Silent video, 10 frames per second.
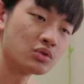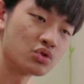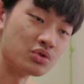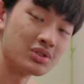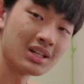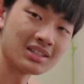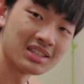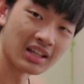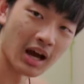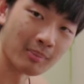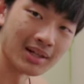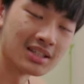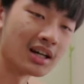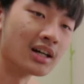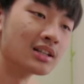指向性还蛮
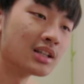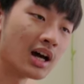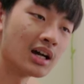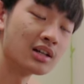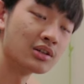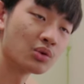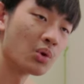强的，它